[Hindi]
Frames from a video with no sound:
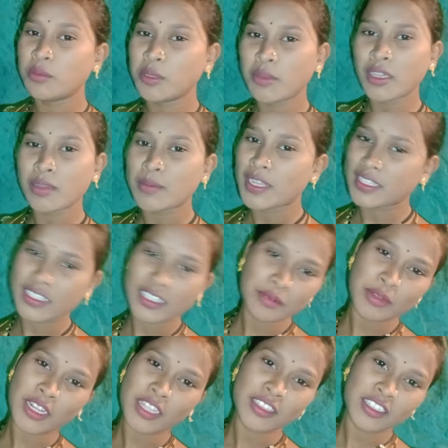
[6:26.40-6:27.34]
मैं भाषा
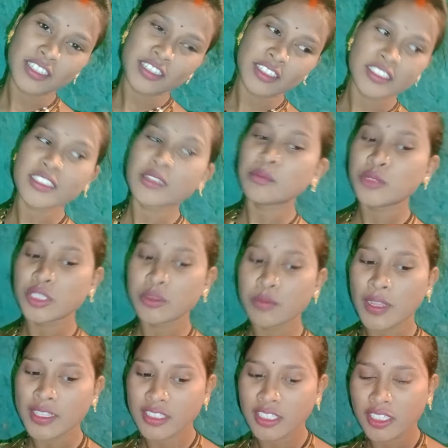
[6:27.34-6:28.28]
बनाते रहें तो सब चीज़
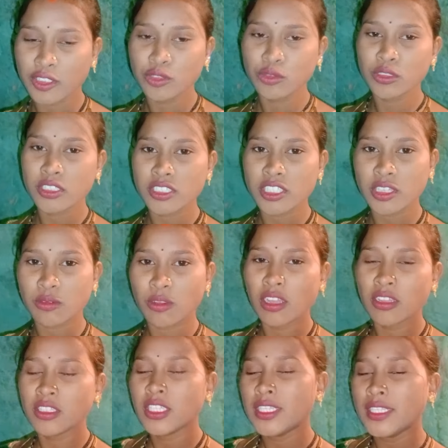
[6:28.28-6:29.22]
भाषा का चुरगी कर
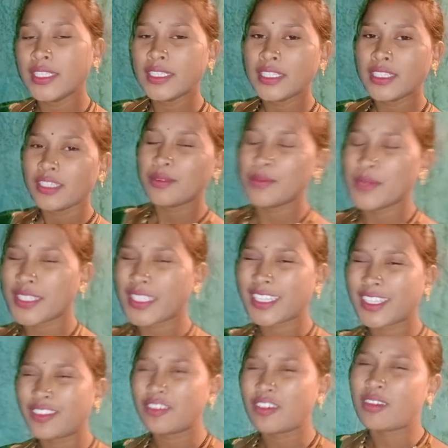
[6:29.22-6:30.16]
दो मस्त
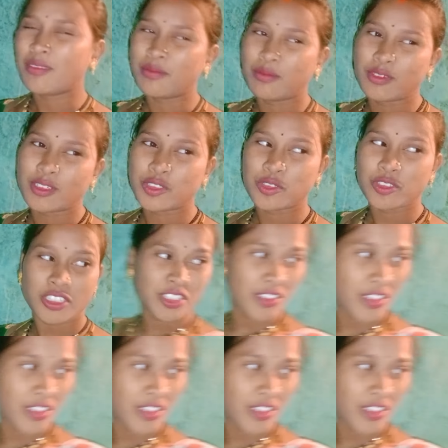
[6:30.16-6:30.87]
कर दो अब हमारी छुट्टी